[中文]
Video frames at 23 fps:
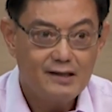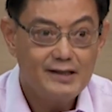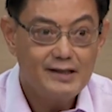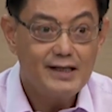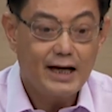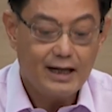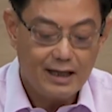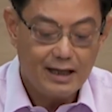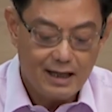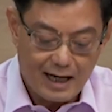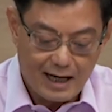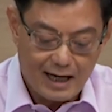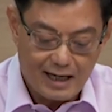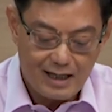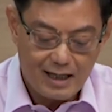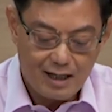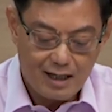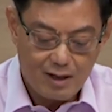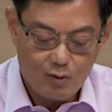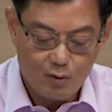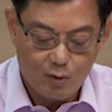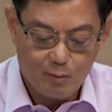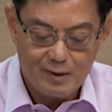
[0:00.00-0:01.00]
这样一来，
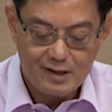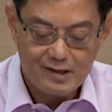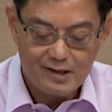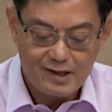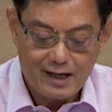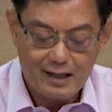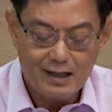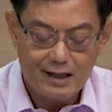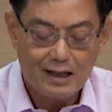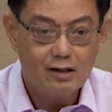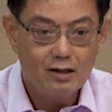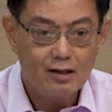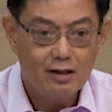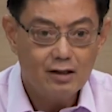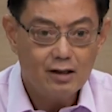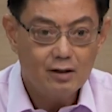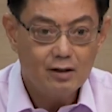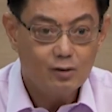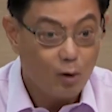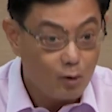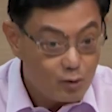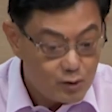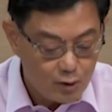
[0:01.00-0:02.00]
我们才能
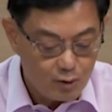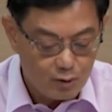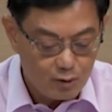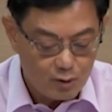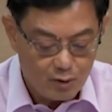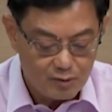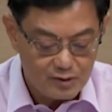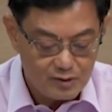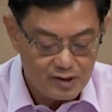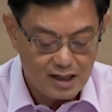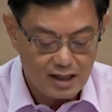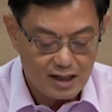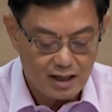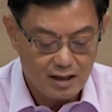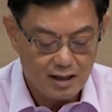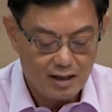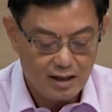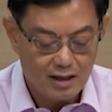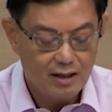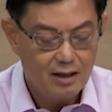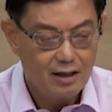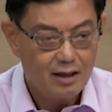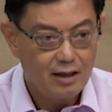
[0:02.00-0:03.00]
同舟共济，
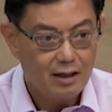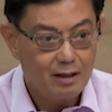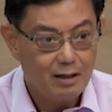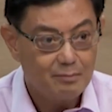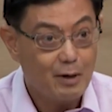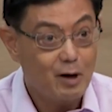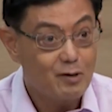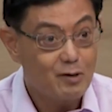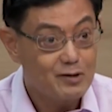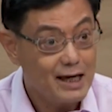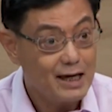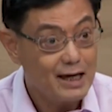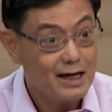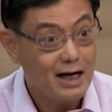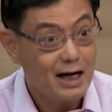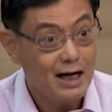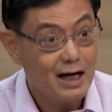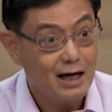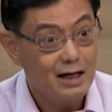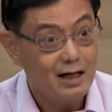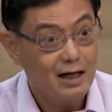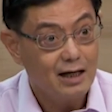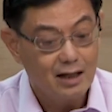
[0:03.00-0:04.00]
保健
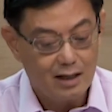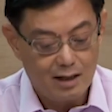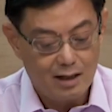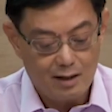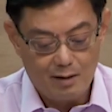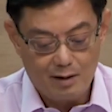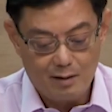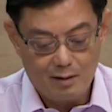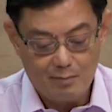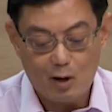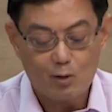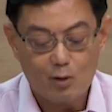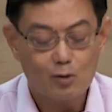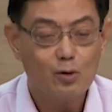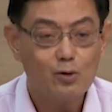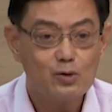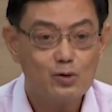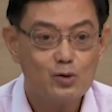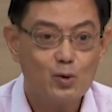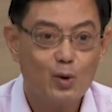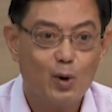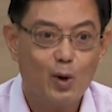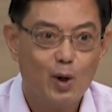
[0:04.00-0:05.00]
康，保
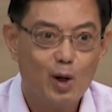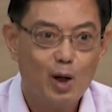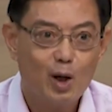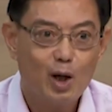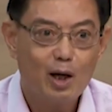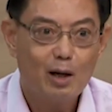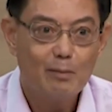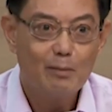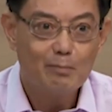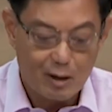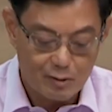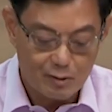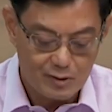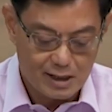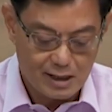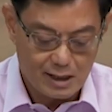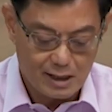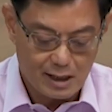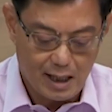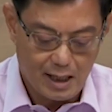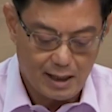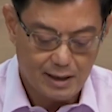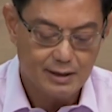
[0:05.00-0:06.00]
工作，保
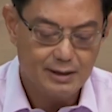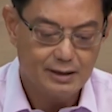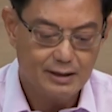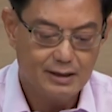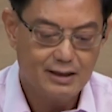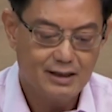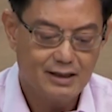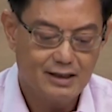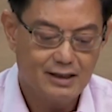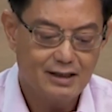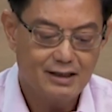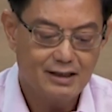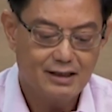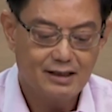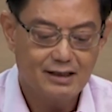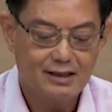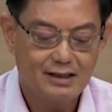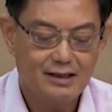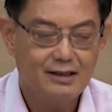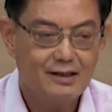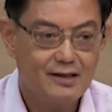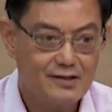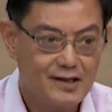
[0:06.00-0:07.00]
企业。
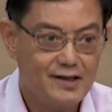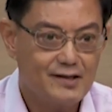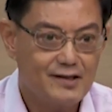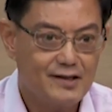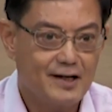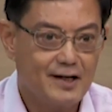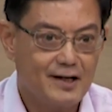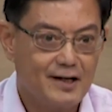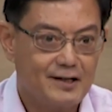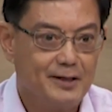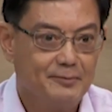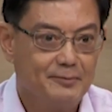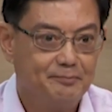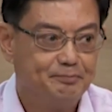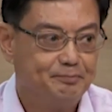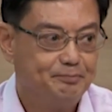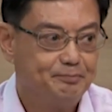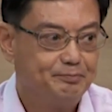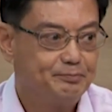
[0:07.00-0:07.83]
谢谢大家。